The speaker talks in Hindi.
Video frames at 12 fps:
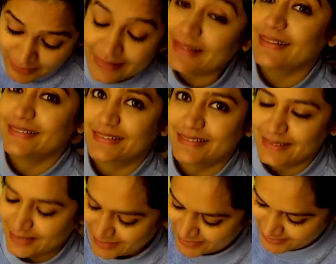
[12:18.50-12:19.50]
डियर
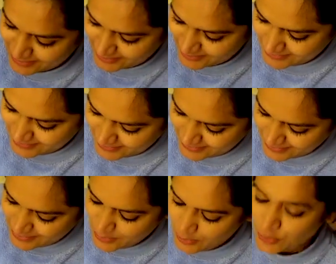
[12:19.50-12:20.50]

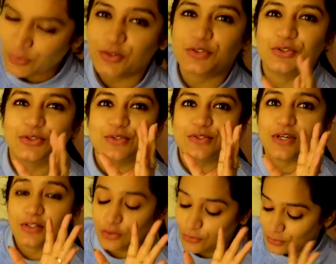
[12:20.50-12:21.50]
अच्छा हमने जो बेबी
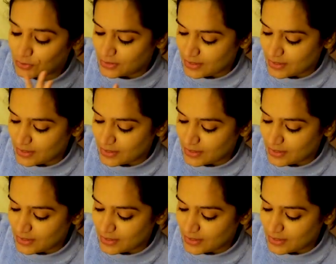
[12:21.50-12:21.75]
डियर देखा ना